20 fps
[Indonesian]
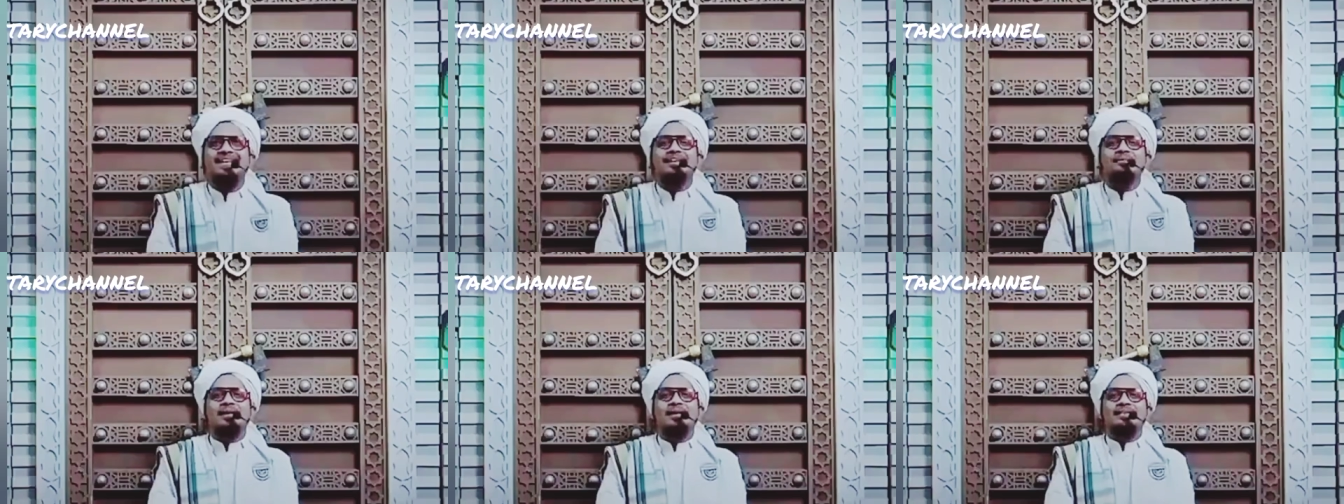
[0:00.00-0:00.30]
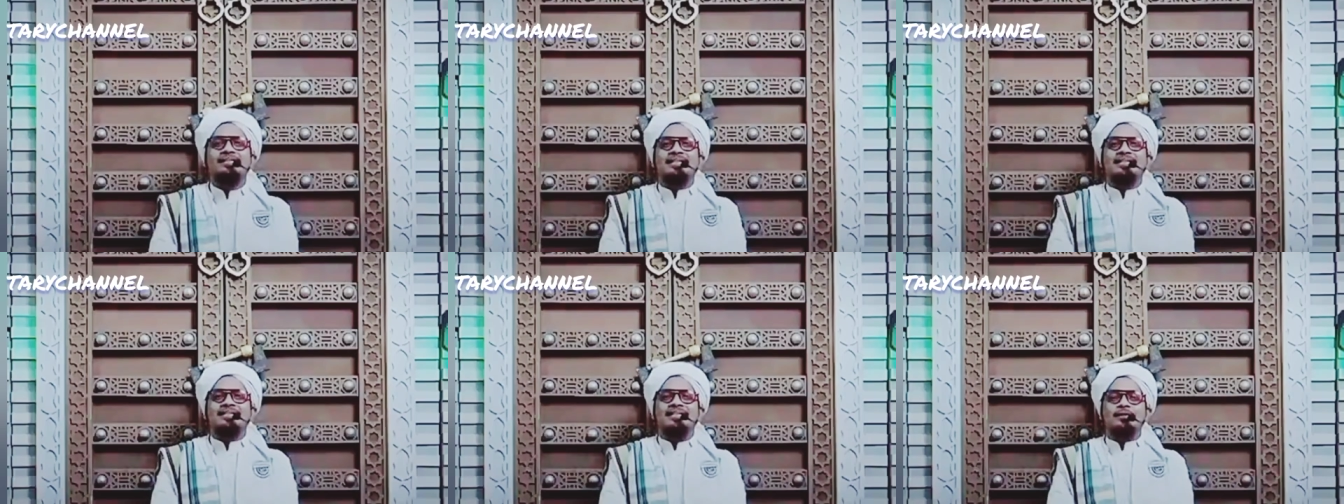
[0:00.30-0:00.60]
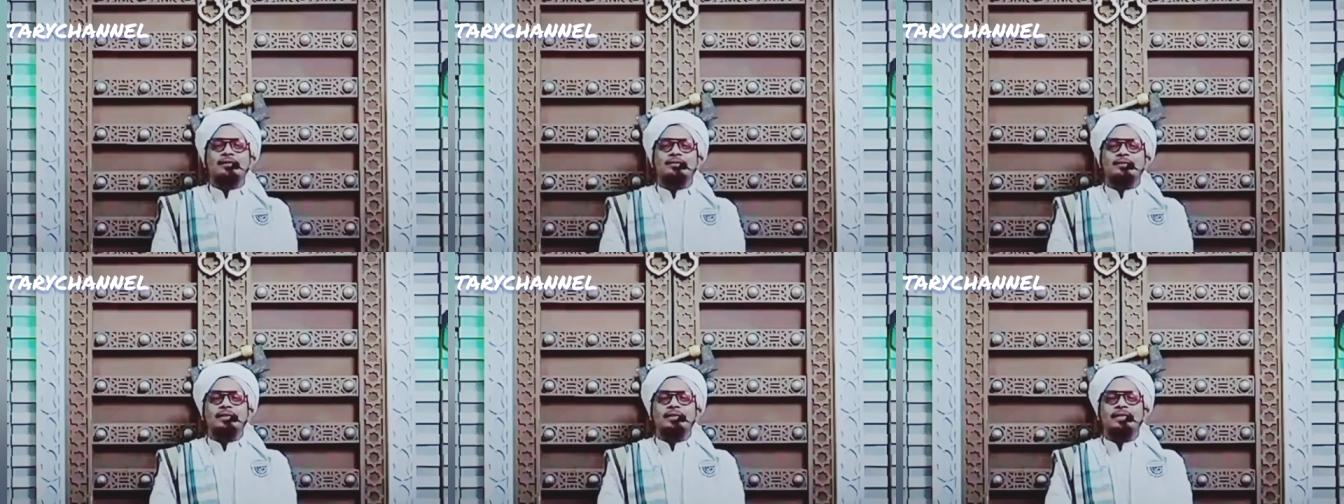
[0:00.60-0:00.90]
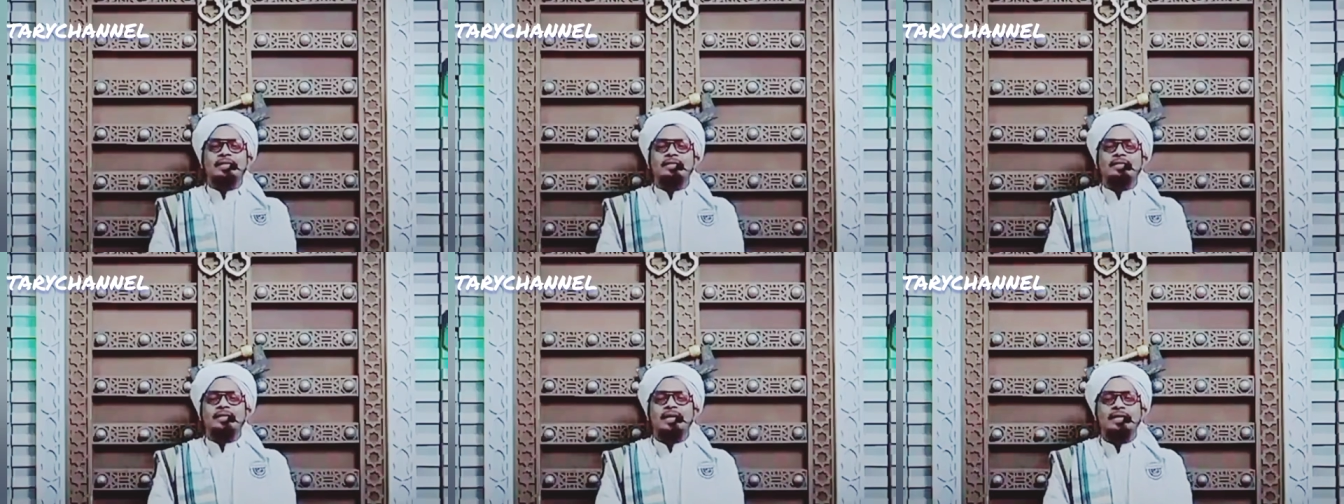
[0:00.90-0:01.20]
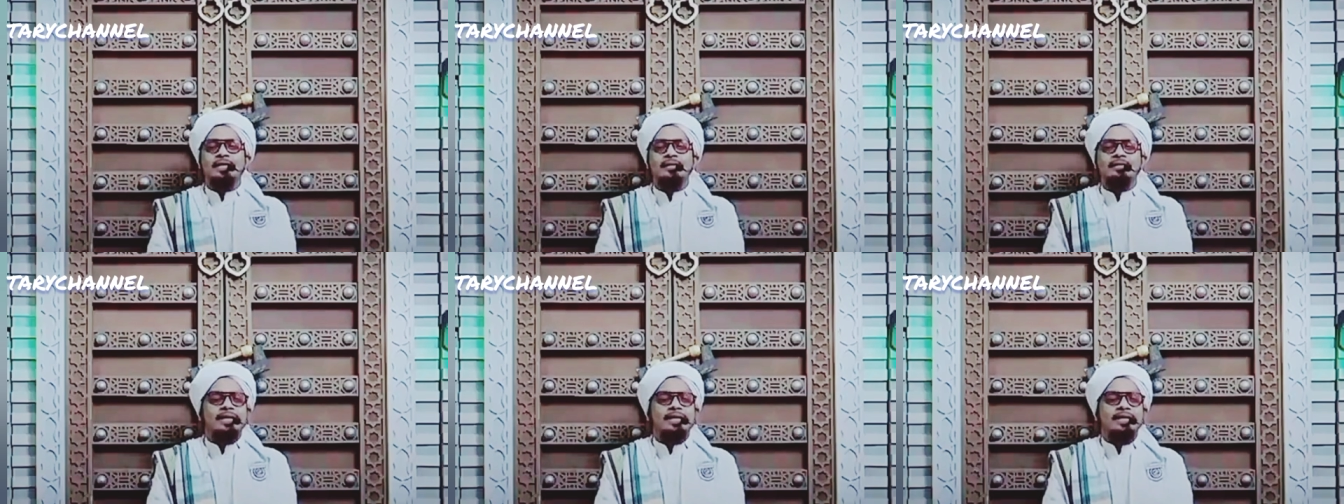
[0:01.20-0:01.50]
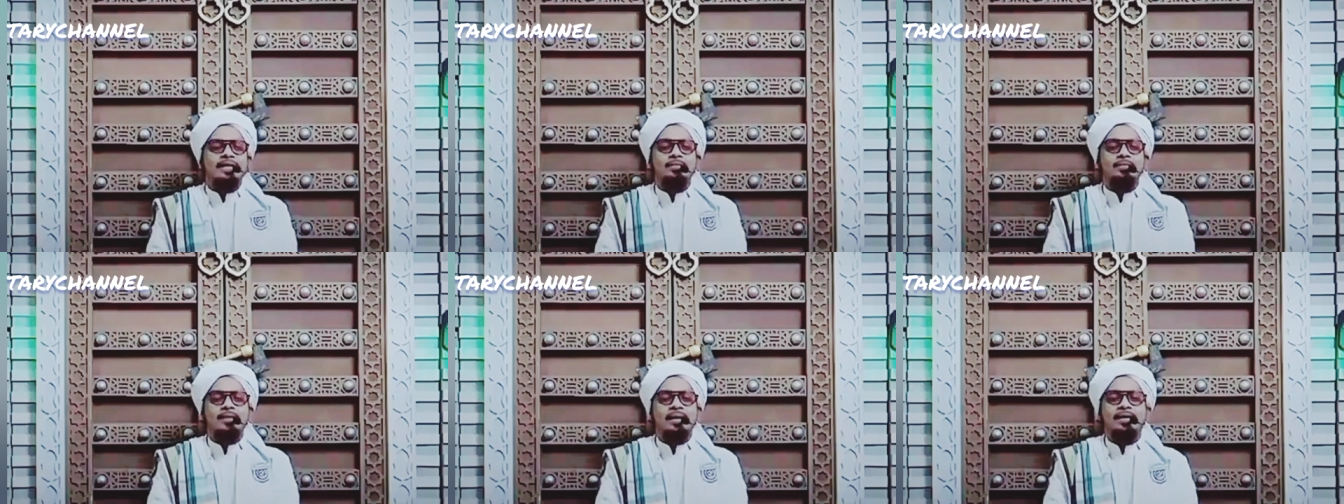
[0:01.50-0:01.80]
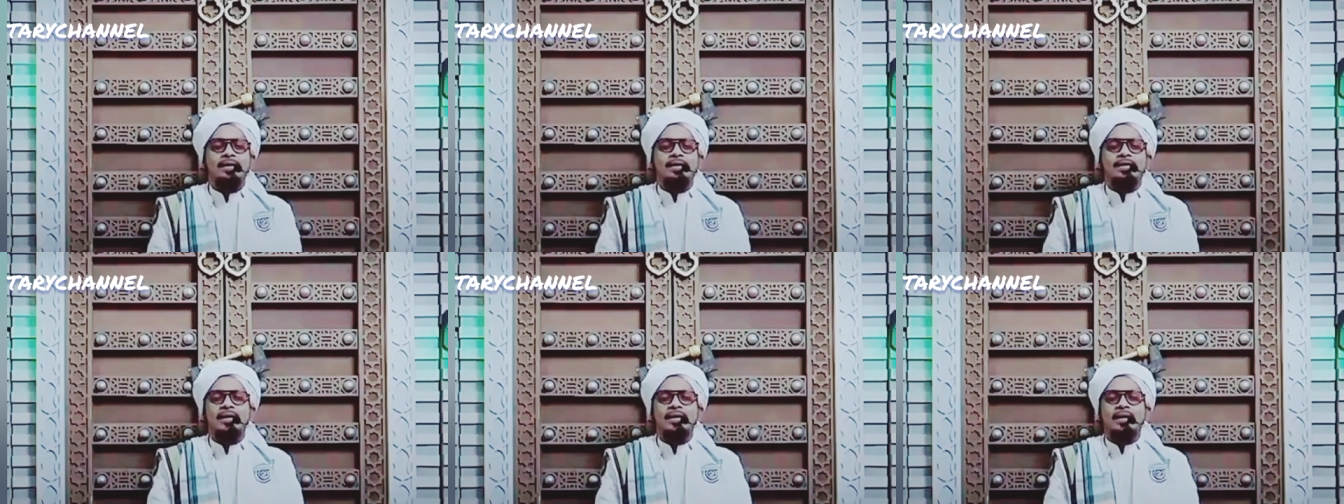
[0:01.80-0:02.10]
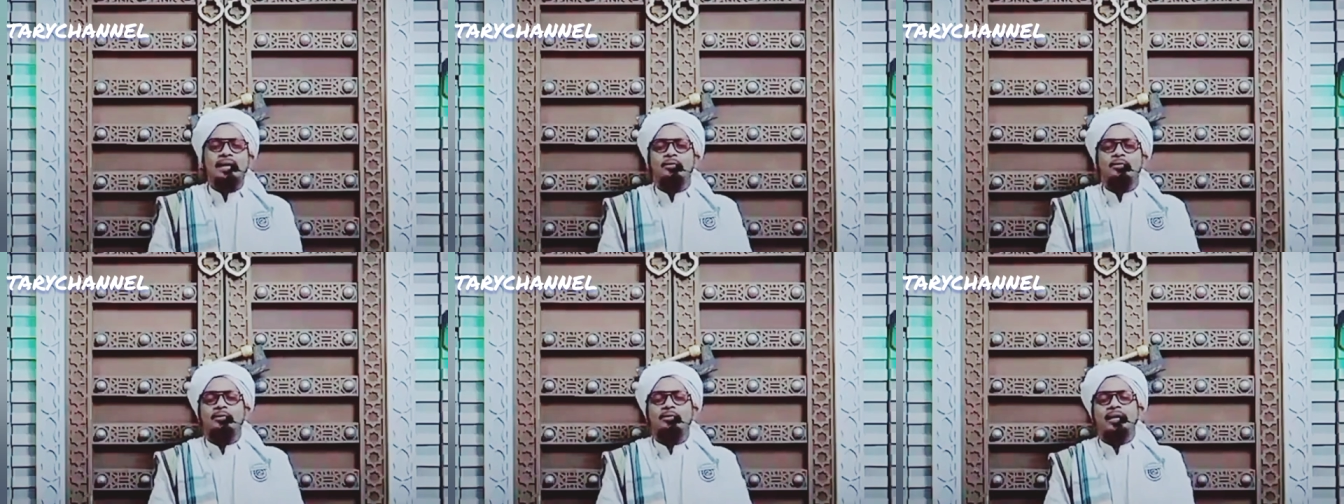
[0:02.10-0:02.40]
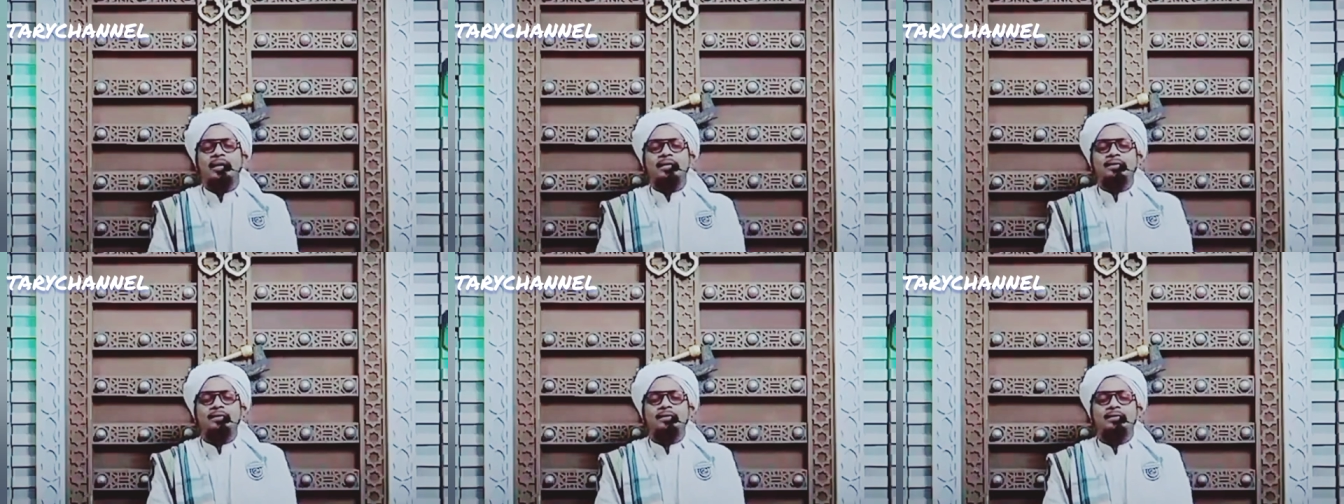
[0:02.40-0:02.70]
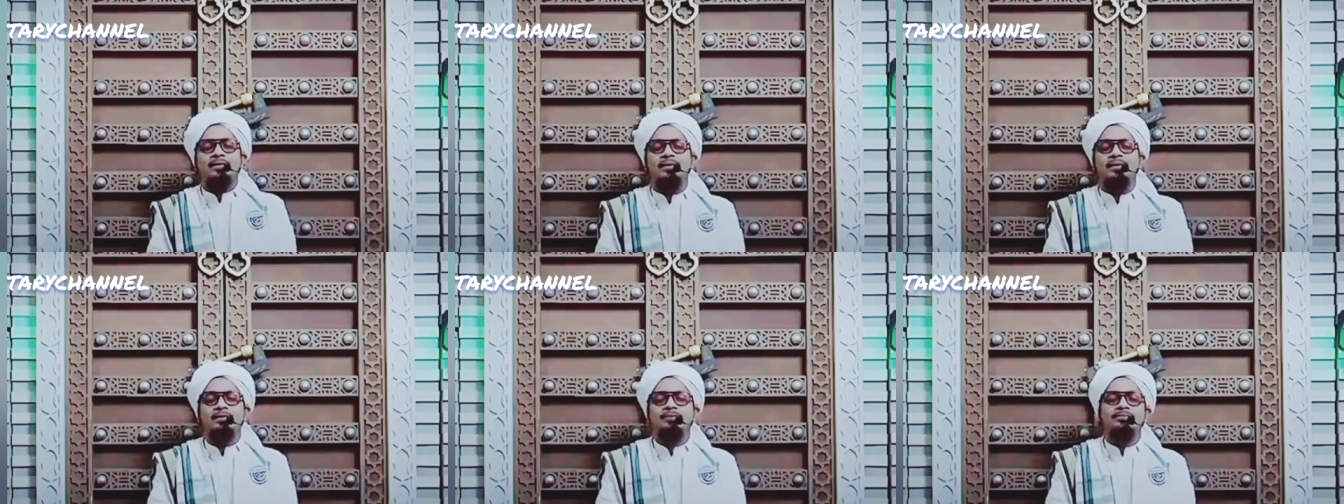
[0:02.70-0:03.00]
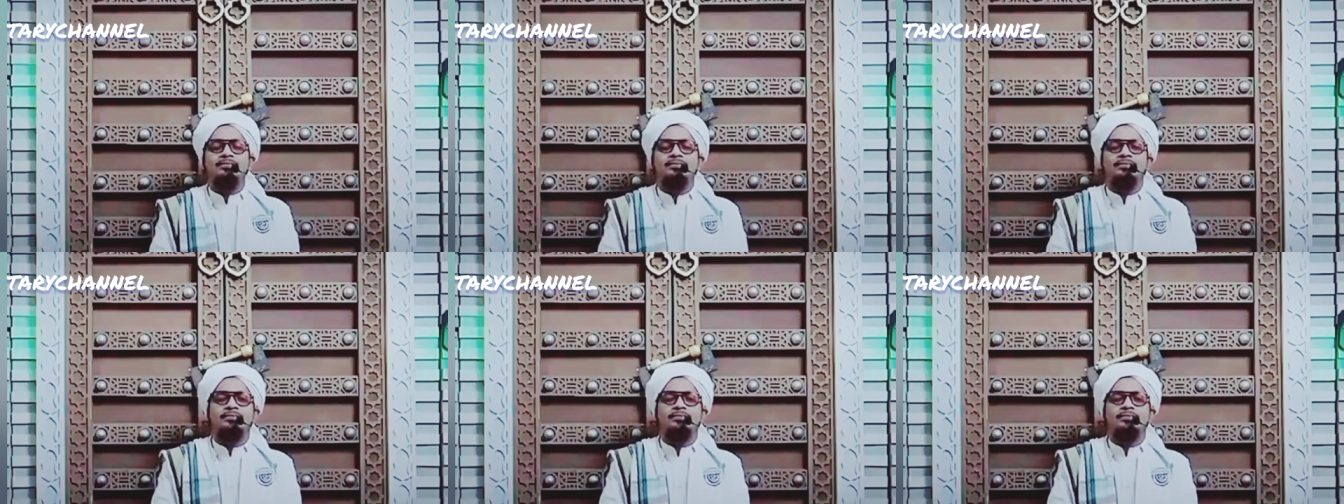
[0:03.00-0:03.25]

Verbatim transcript: jadi bacanya itu ketika jalan-jalan sampai ada yang tahu baca udah